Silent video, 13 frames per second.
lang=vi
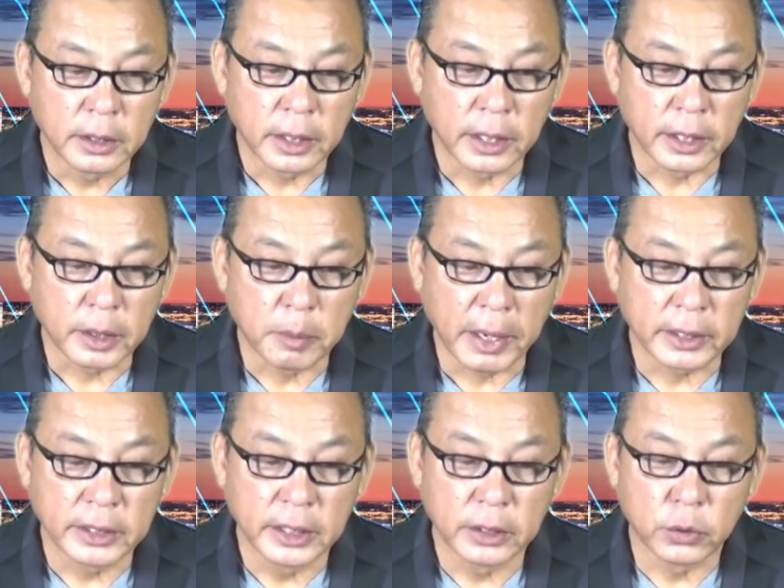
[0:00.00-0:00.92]
à, cái
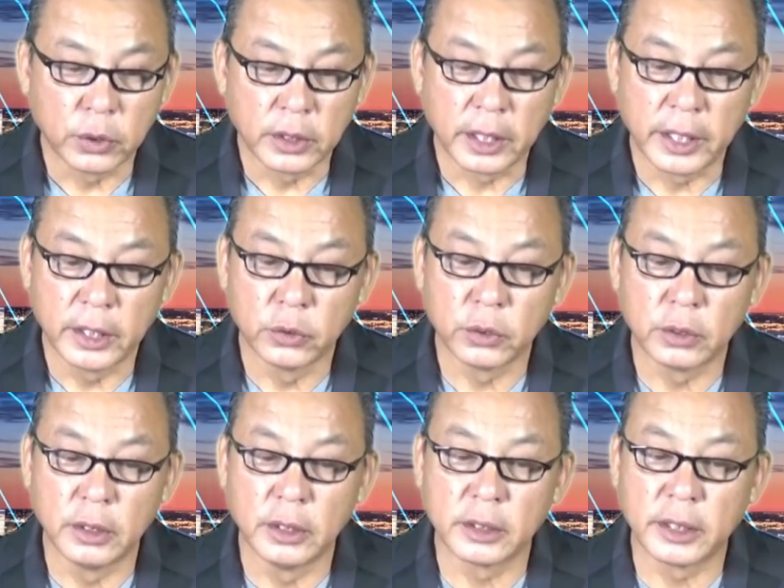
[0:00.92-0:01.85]
bản tin của The Hill
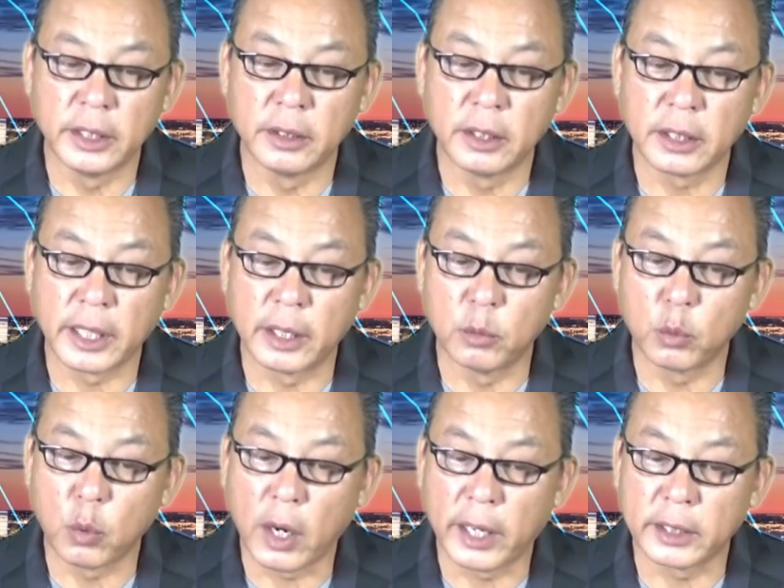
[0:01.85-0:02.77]
đưa tin đó, ngày hôm
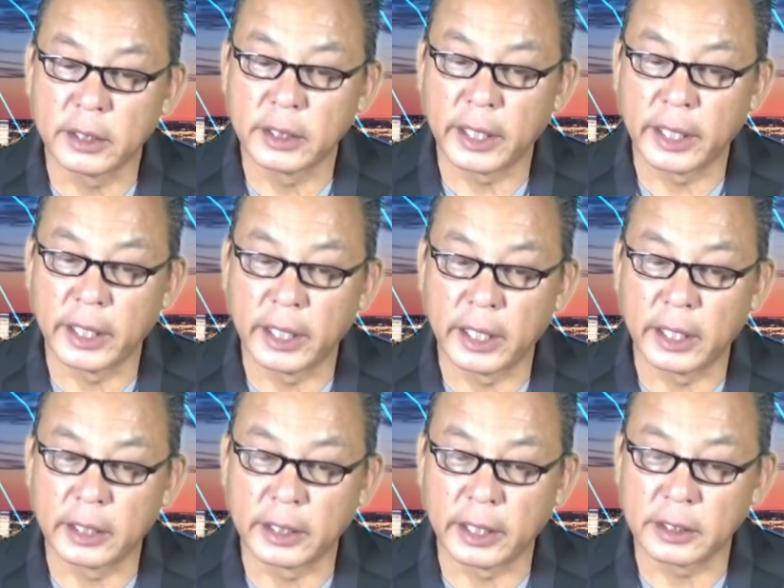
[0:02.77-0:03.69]
qua, tức ngày,
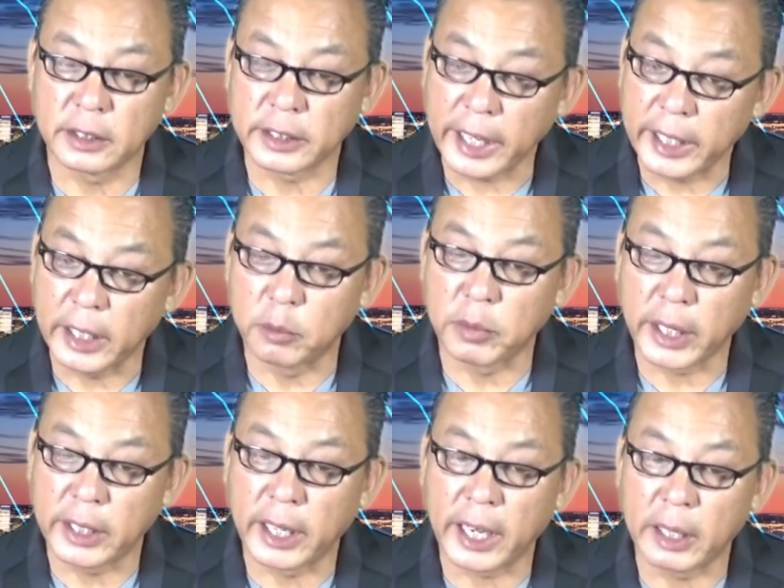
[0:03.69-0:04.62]
à, ngày sáng ngày hôm
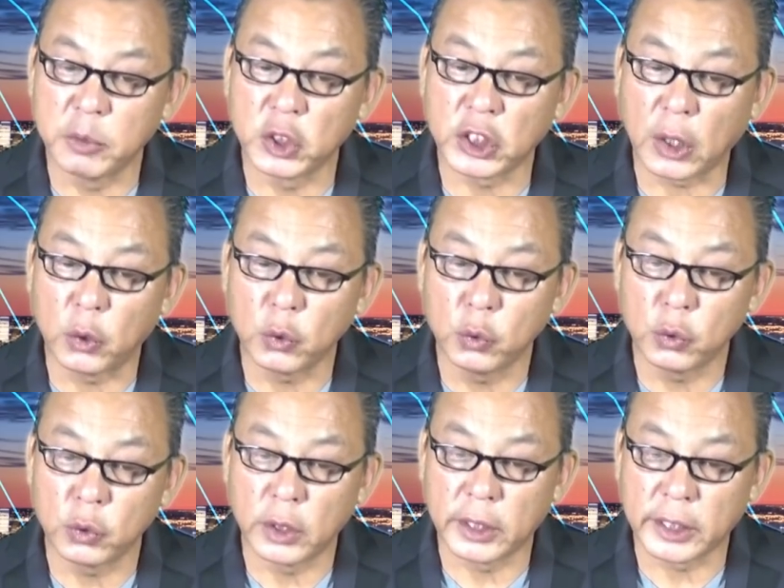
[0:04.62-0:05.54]
nay là 26
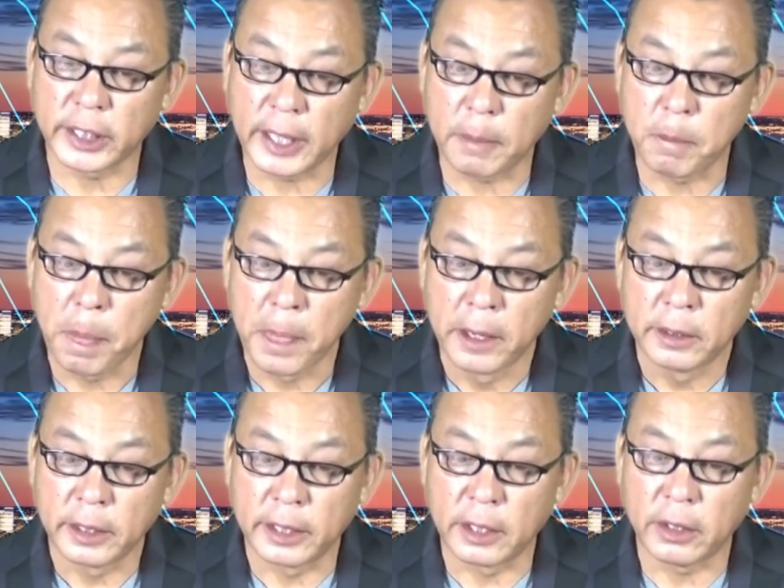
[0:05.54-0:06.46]
à, tháng 5,
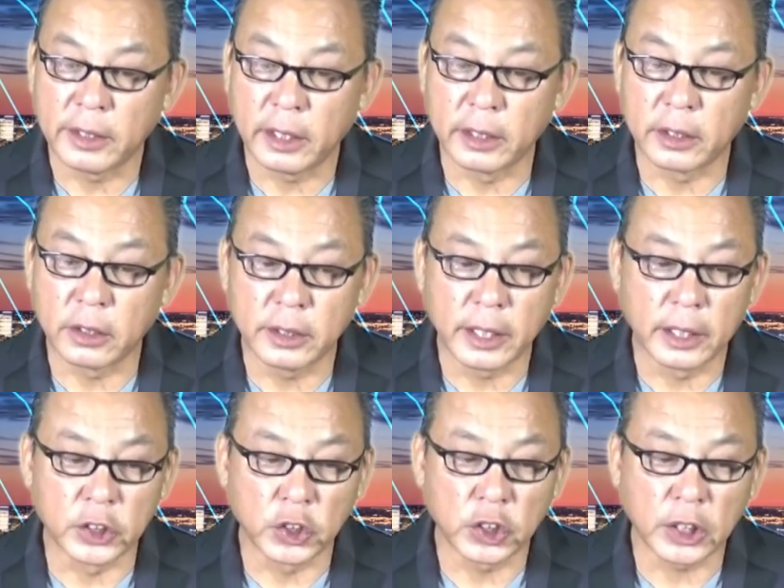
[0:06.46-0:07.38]
thì nói rằng có
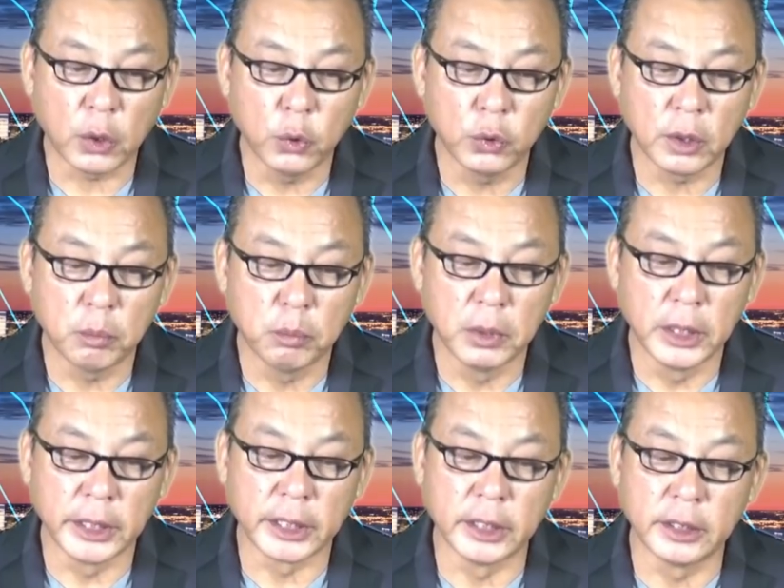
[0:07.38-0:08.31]
gần 6 trong
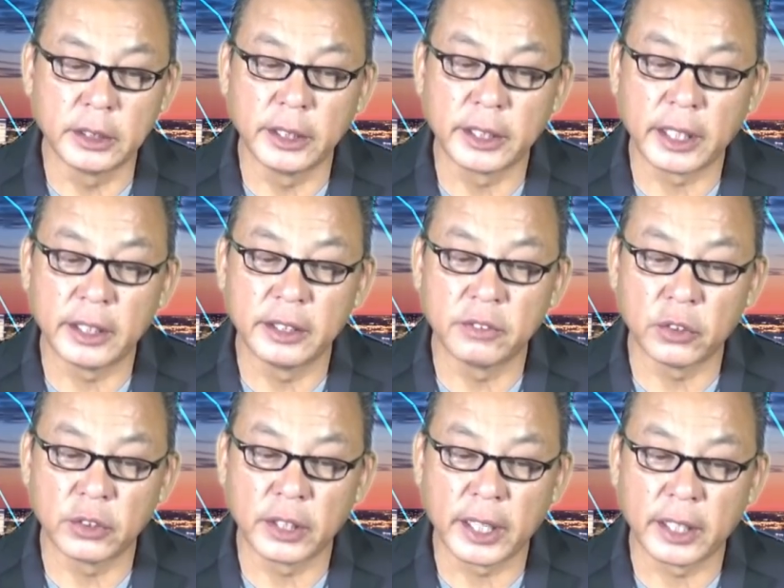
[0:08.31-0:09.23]
10 cử tri
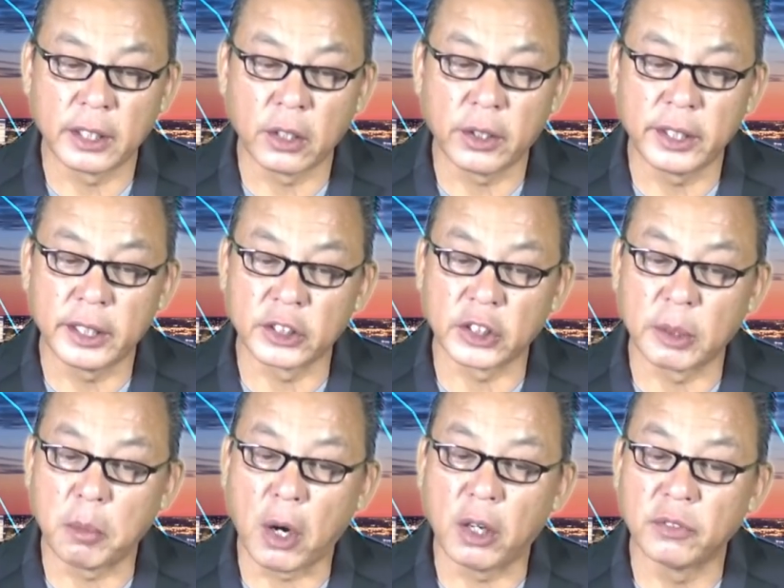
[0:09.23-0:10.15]
California nói rằng
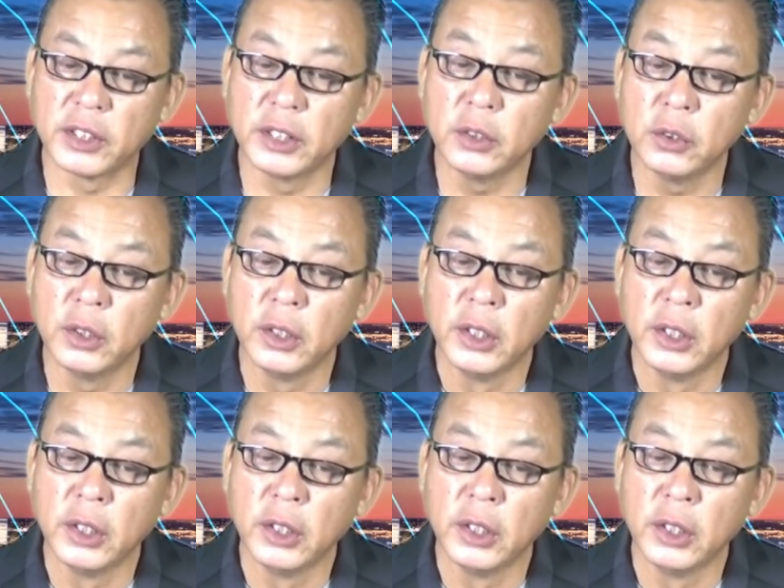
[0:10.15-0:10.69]
sẽ bỏ phiếu